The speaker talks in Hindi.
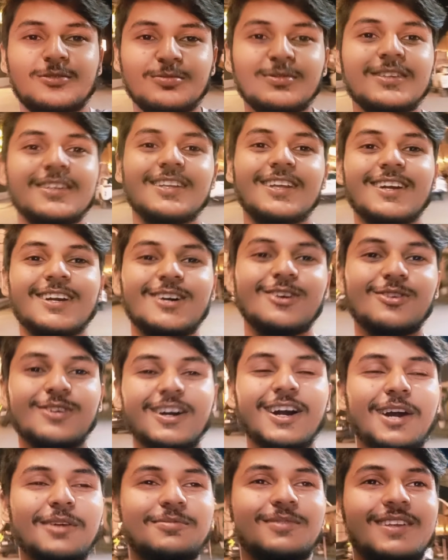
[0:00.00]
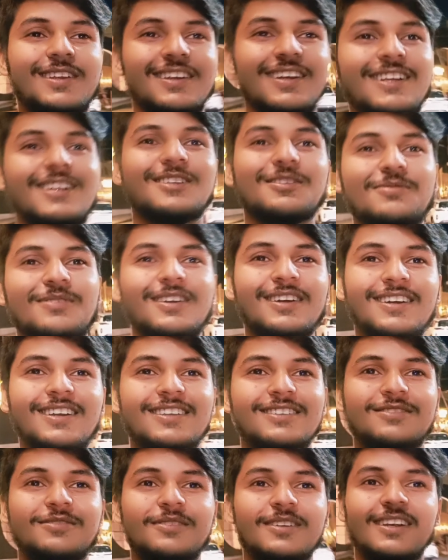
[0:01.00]
इसमें देखा होगा आपने रील्स में
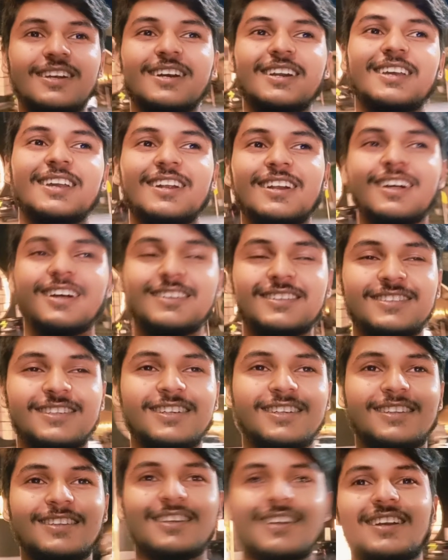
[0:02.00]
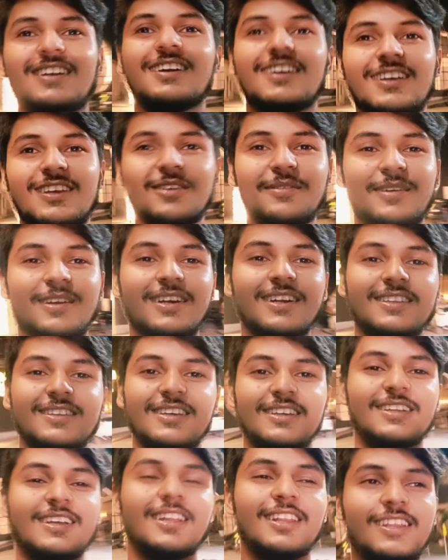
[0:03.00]
गर्ल्स में लड़कियां डांस करती हैं लड़के भी
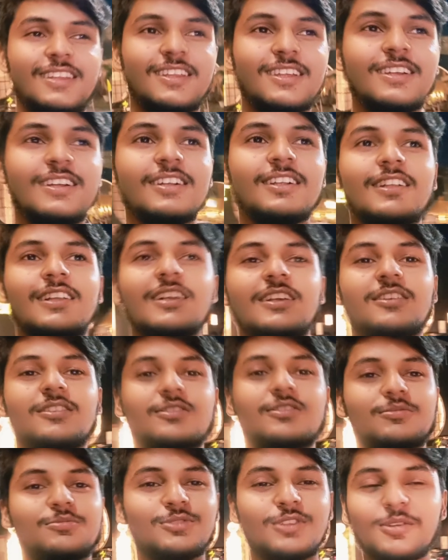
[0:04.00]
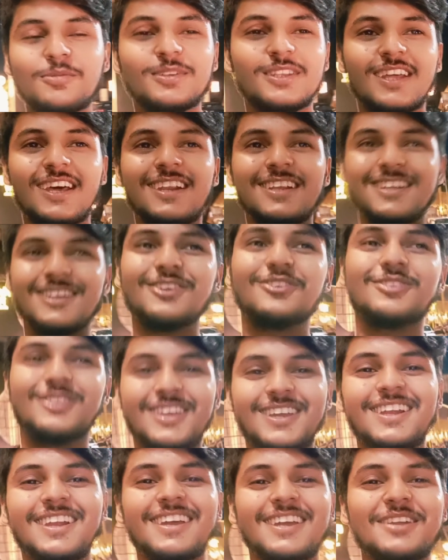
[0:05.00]
करते हैं ज्यादातर मुझे बताने की जरूरत
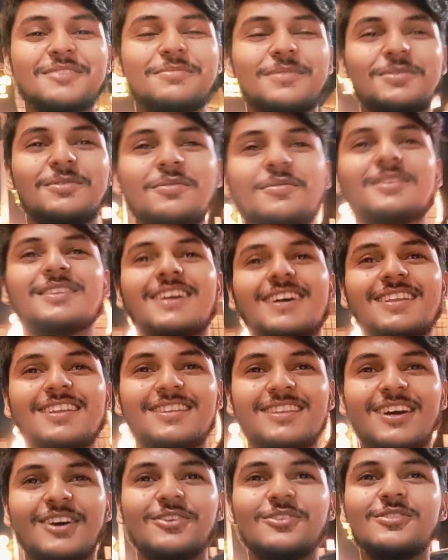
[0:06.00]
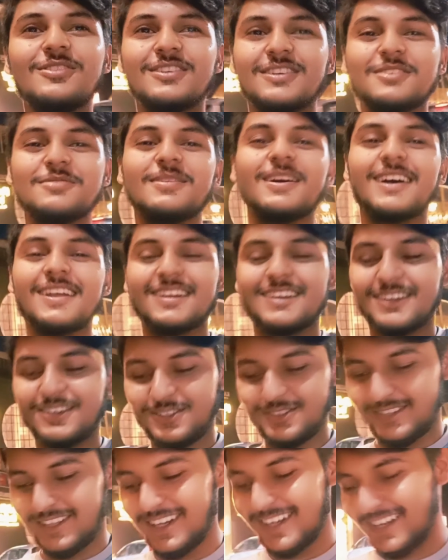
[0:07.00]
नहीं लेकिन फिर भी बता देता हूँ कि बाहर क्या
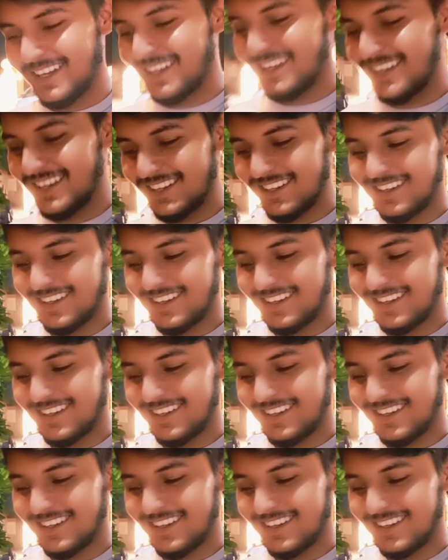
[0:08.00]
होता है